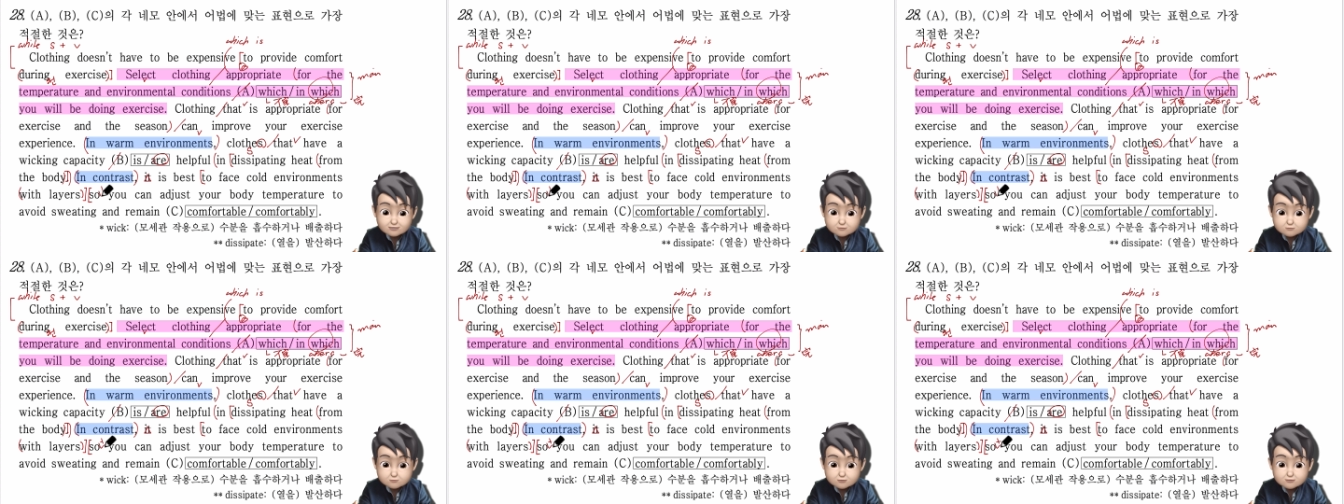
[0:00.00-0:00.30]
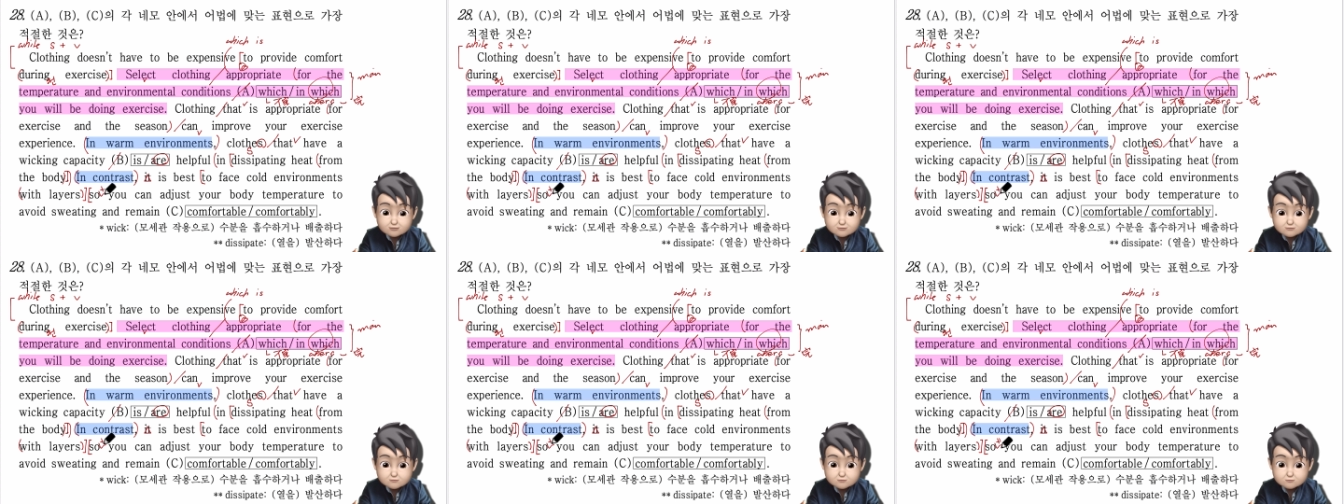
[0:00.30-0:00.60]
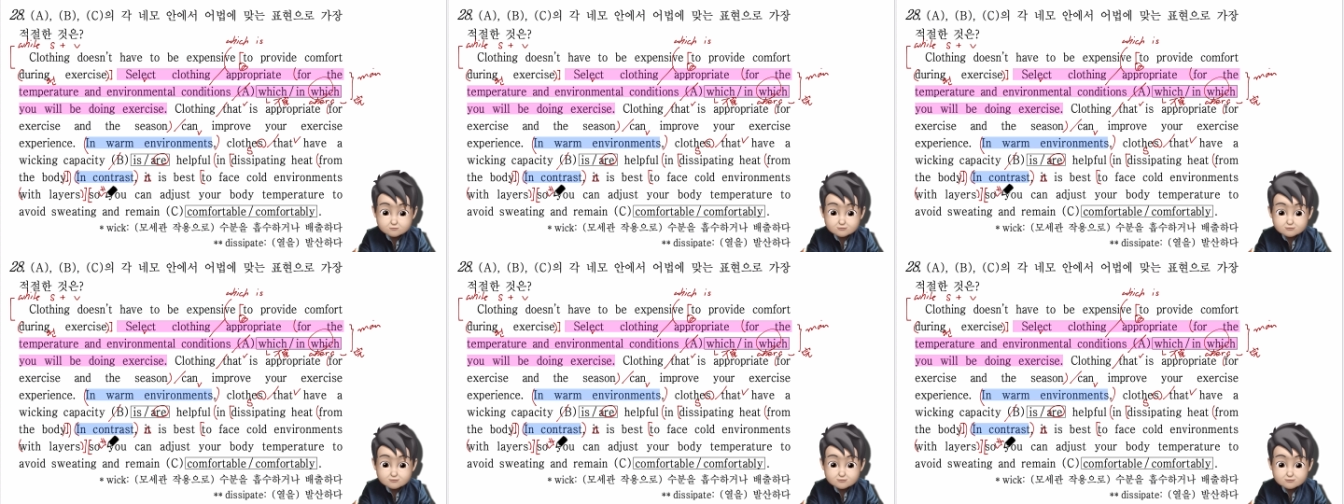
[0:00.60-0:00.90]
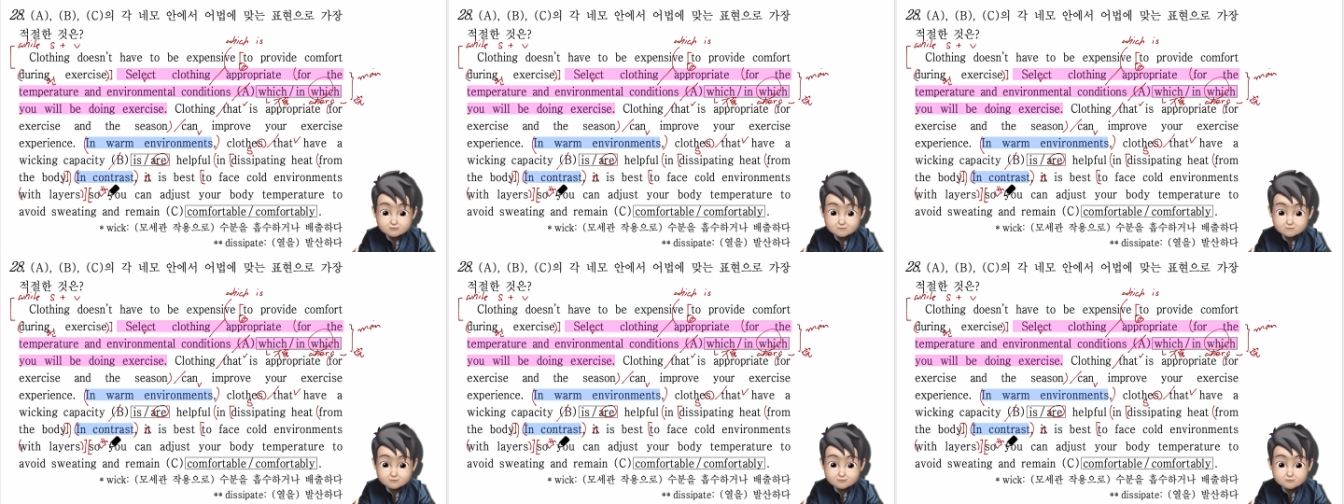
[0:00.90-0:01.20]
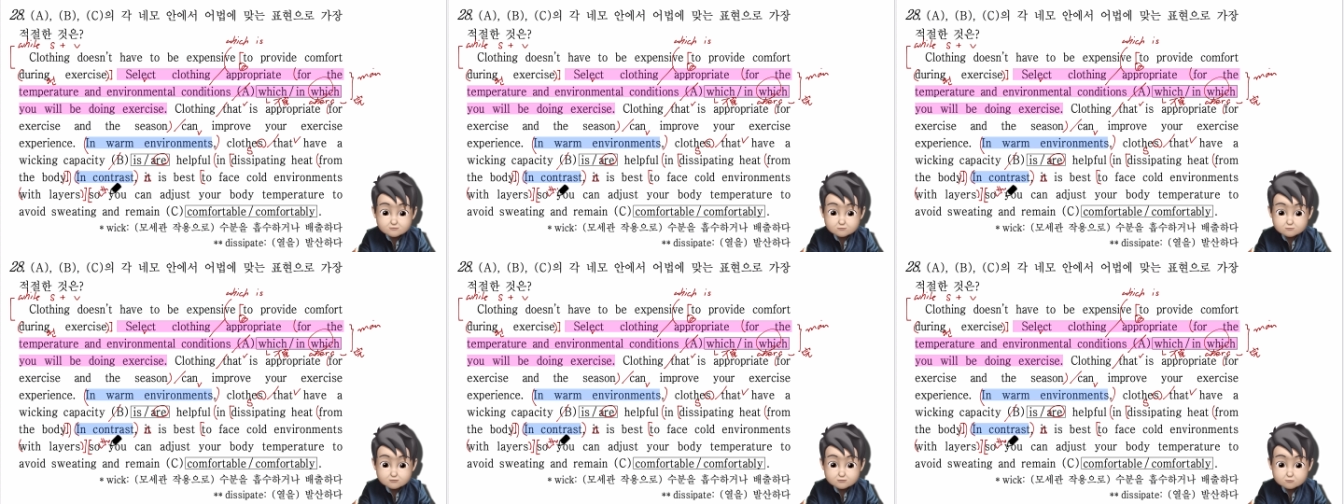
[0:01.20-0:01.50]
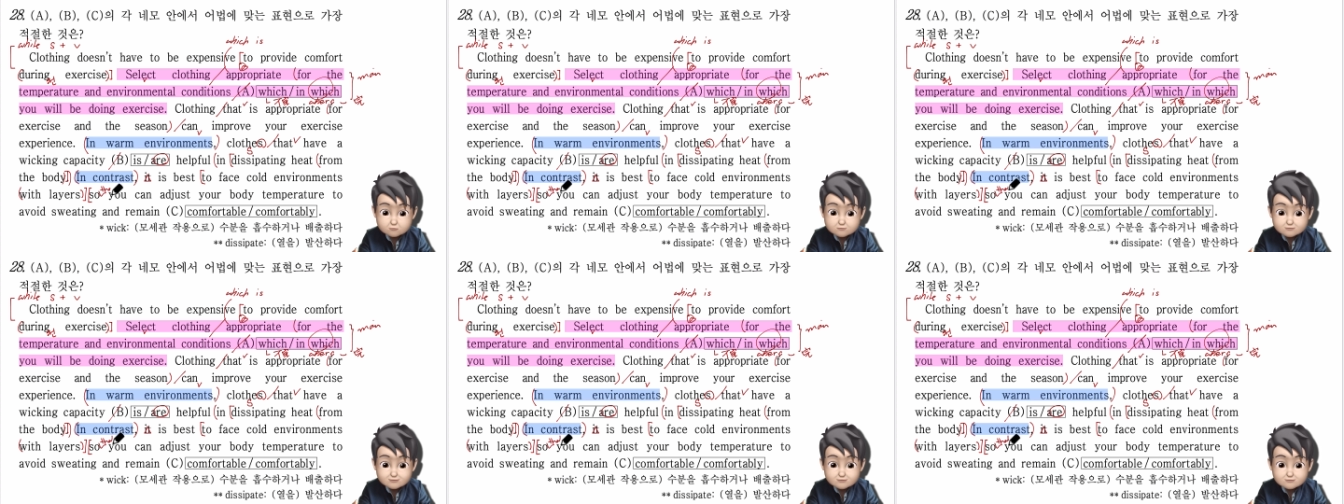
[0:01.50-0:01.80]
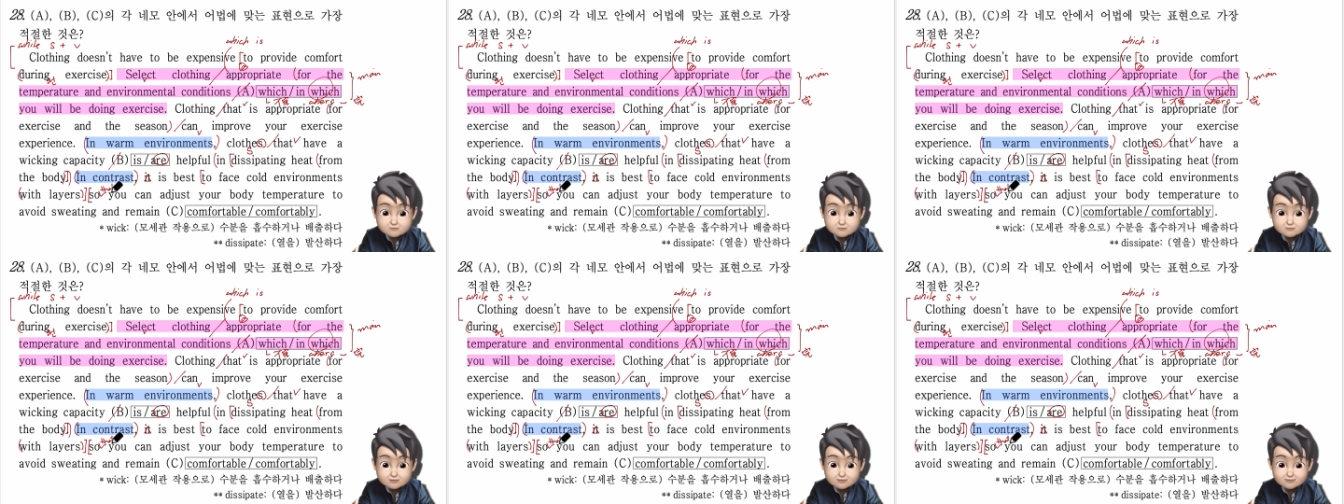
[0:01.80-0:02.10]
원래는 소데이신데 빈도가
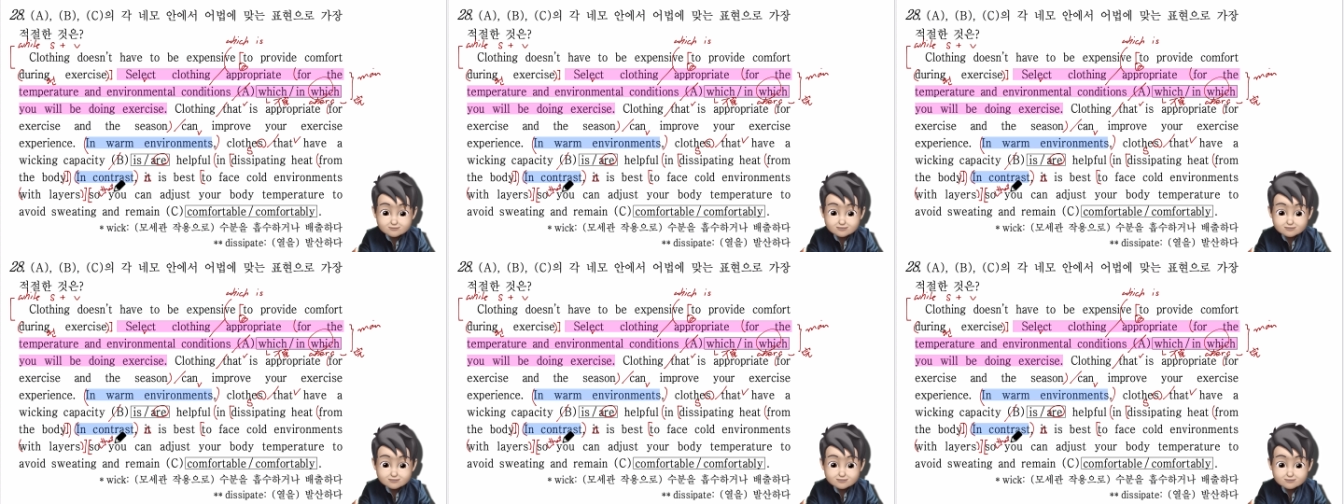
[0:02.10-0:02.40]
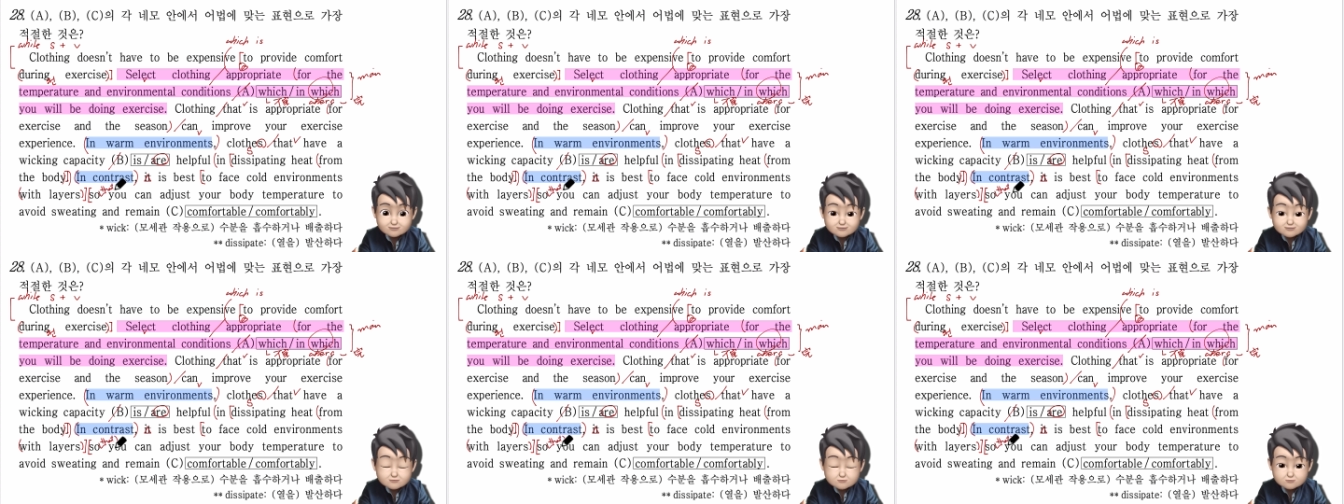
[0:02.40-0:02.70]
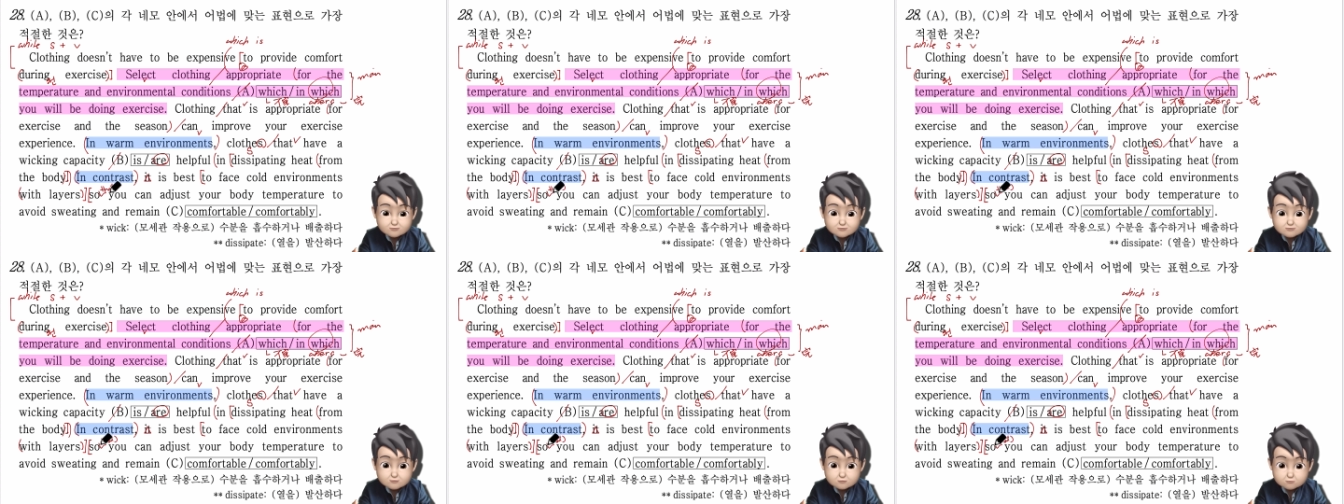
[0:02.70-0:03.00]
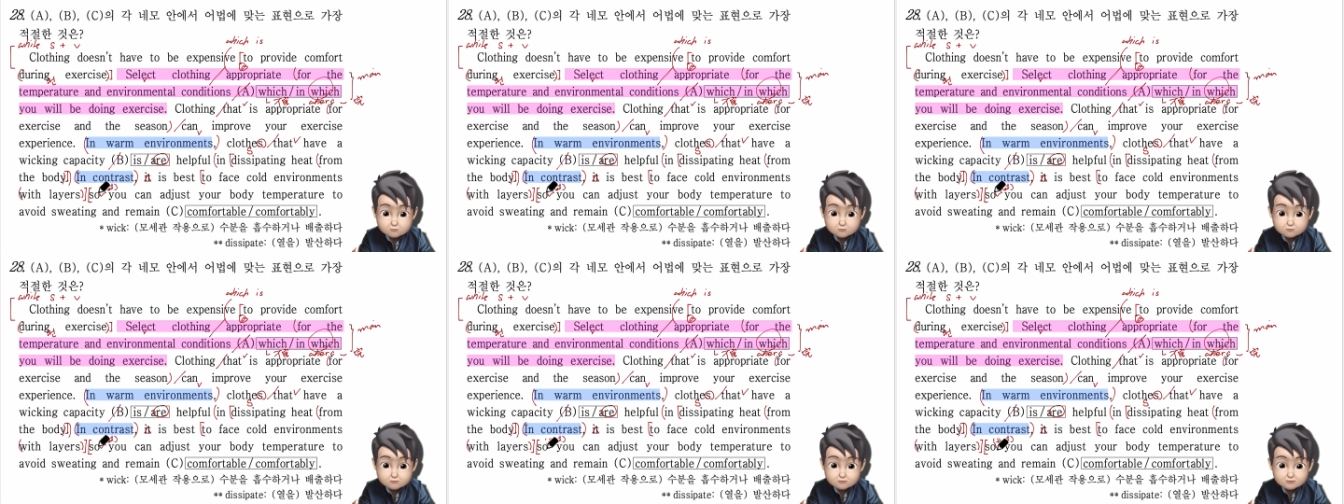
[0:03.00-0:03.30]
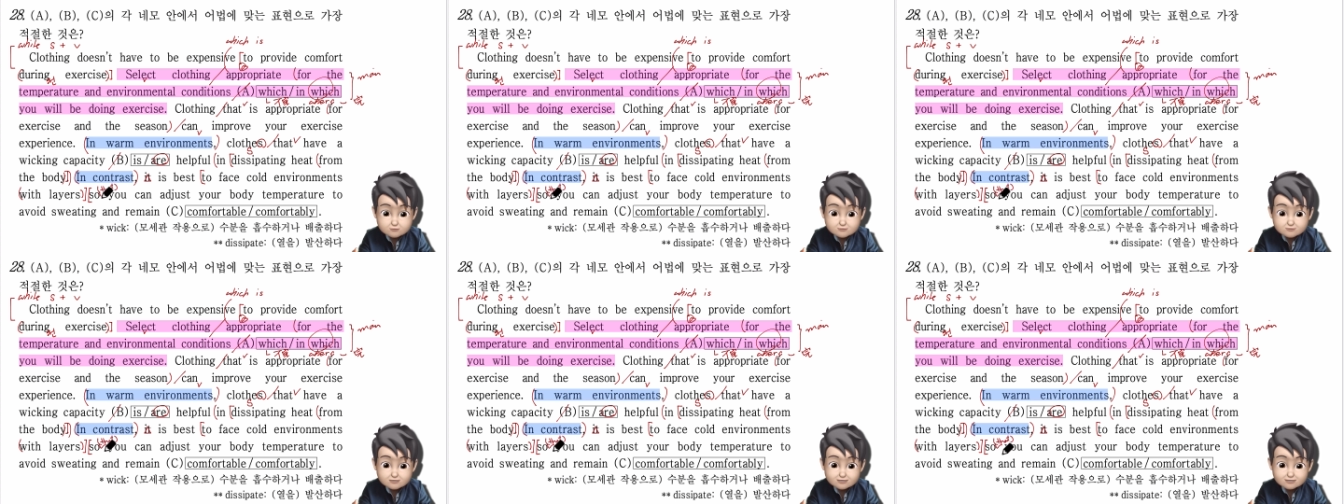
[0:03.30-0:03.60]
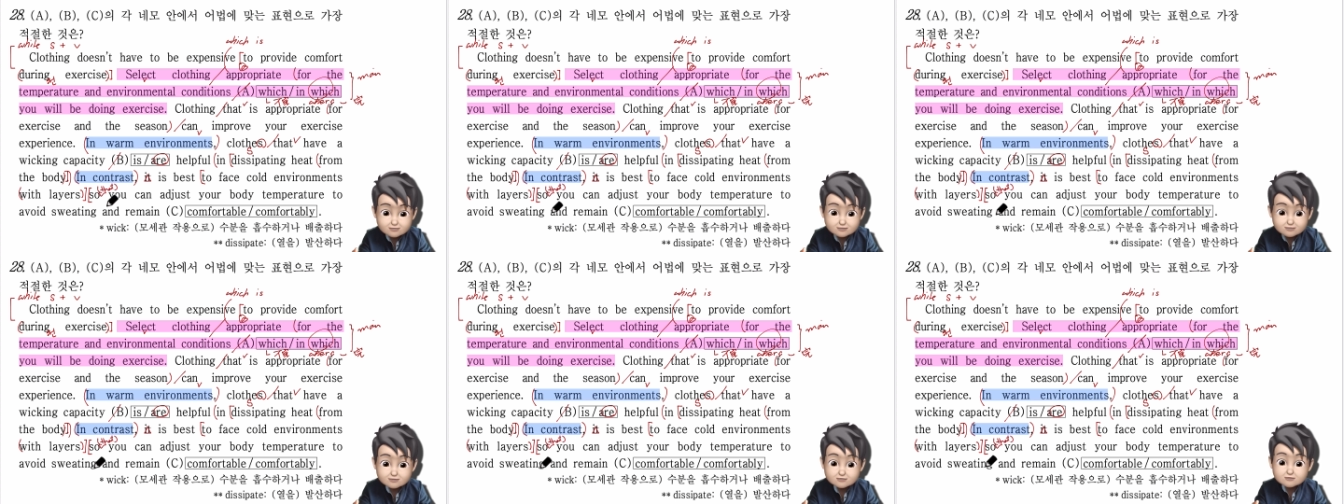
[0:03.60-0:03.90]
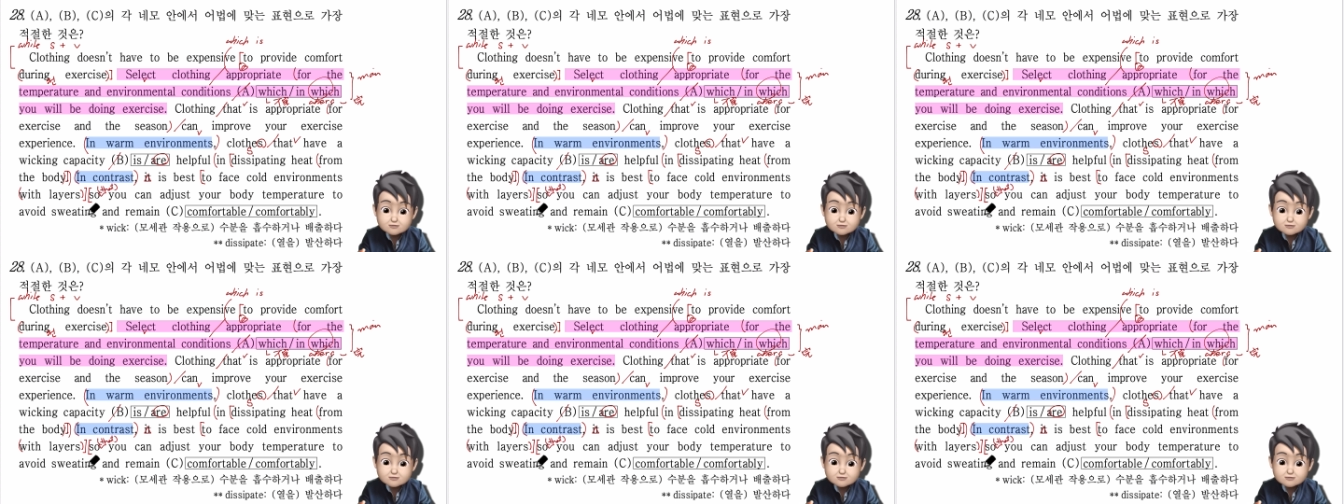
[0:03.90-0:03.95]
높아서 이게 생략을 하고 종종 쓰는데